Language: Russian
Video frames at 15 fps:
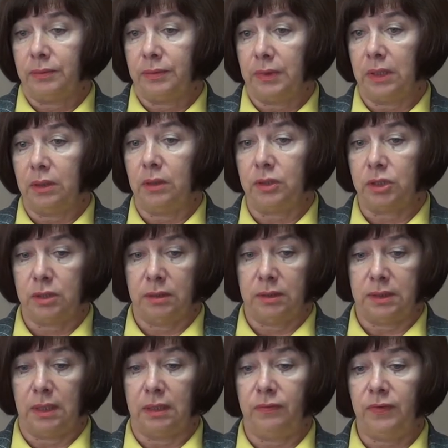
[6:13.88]
на наш
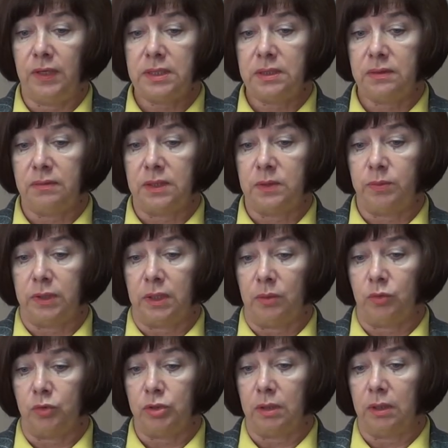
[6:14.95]
ответственность,
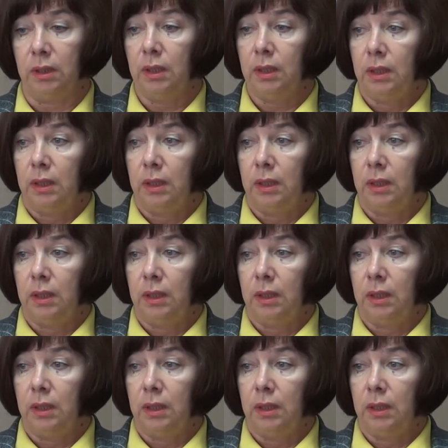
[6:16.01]
потому что